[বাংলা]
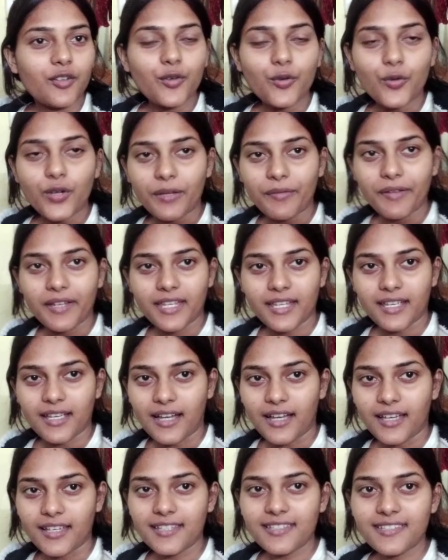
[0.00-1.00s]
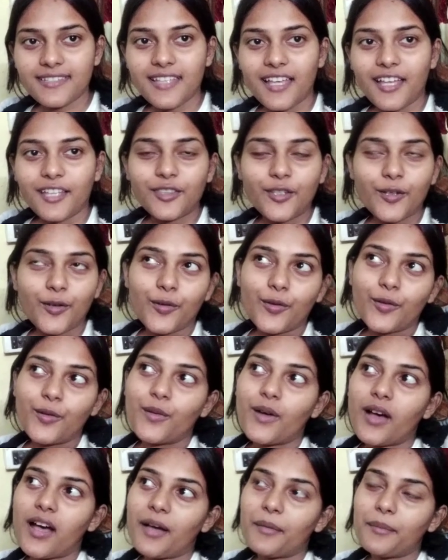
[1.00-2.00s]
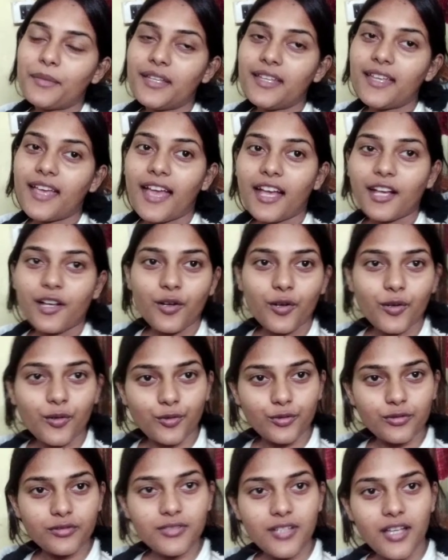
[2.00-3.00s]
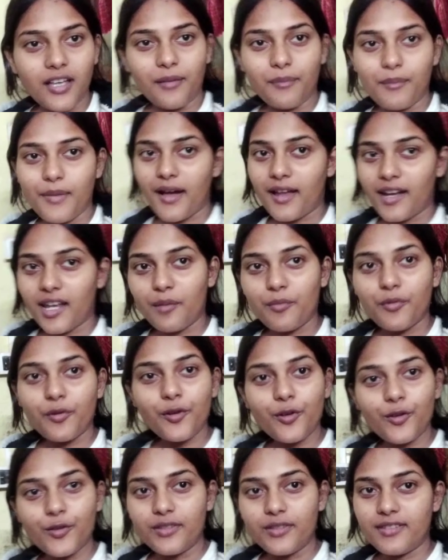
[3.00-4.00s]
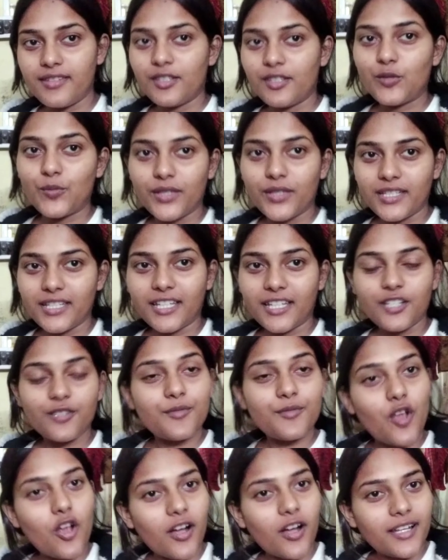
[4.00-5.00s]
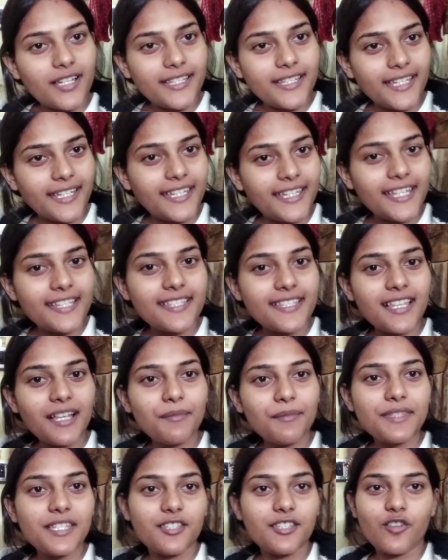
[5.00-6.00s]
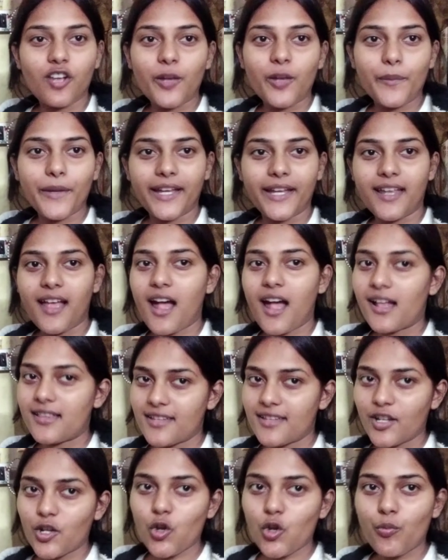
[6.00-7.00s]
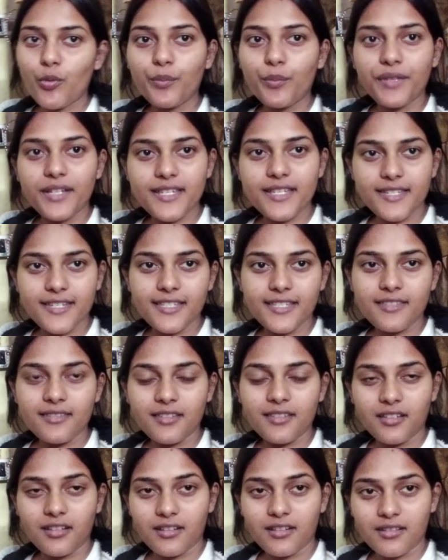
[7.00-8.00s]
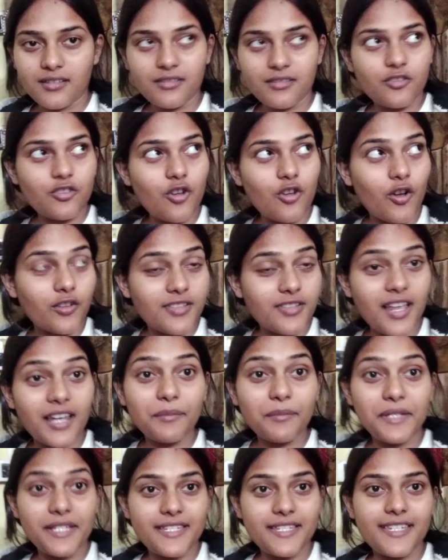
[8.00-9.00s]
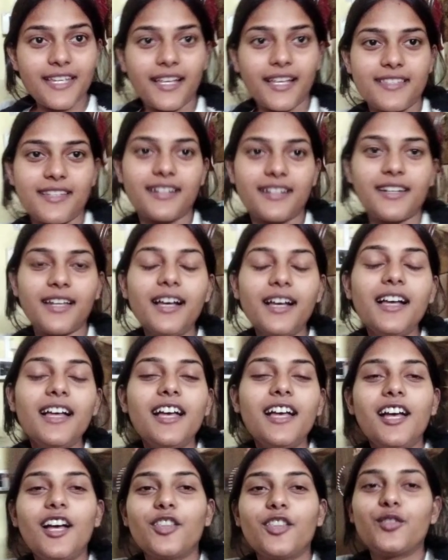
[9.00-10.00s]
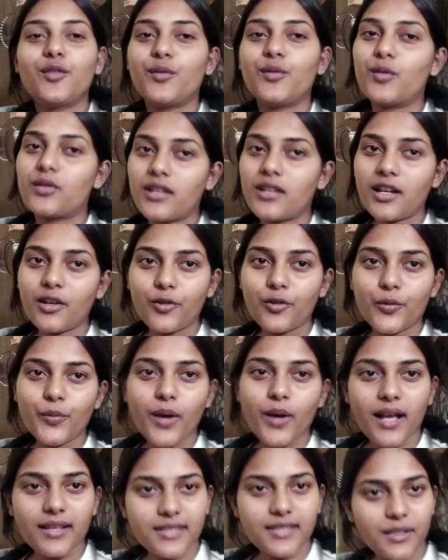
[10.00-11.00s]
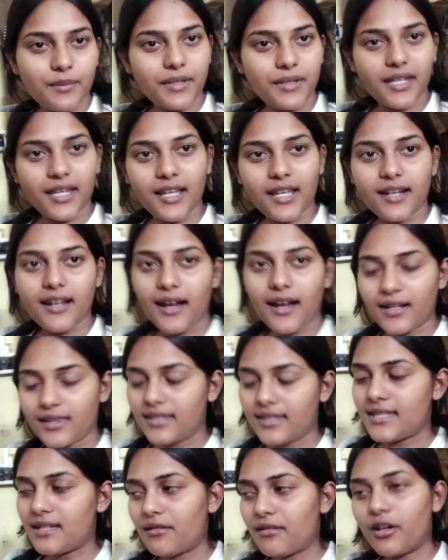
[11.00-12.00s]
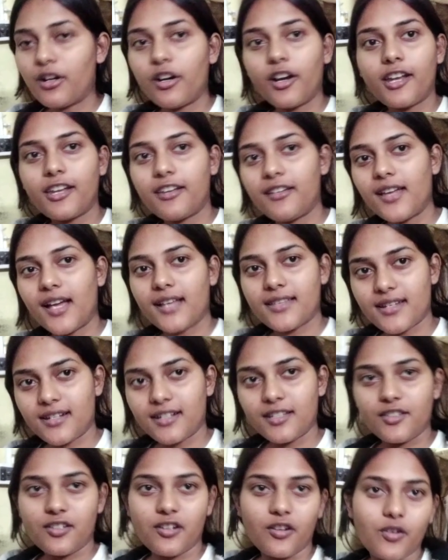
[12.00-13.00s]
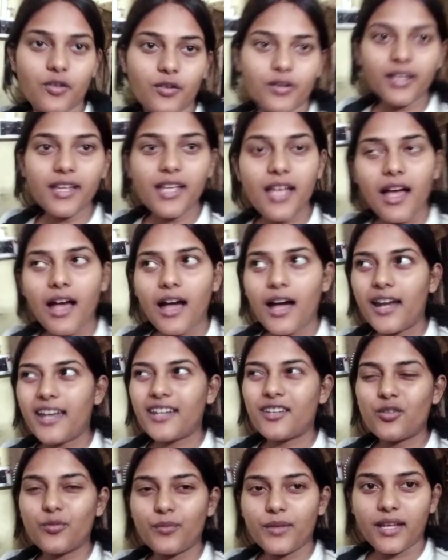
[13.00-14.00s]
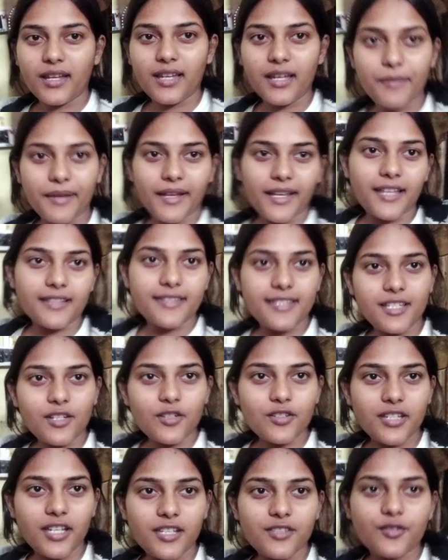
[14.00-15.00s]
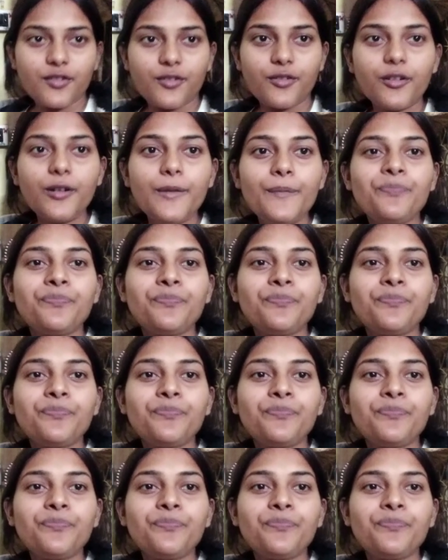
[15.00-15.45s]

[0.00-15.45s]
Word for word: গুড ইভিনিং গাইস তো আমি এখন বানাবো হচ্ছে তোমাদেরকে সকালে দেখিয়েছিলাম যে জলপাইয়ের আচার করব মিষ্টি টক ঝাল মিষ্টি আচারটা তো ওটা করব আজকে বিকেলের হাঁটতে যাওয়া হয়নি আচারের চক্করে আর একটু মেঘলা মেঘলা ছিল সেই জন্য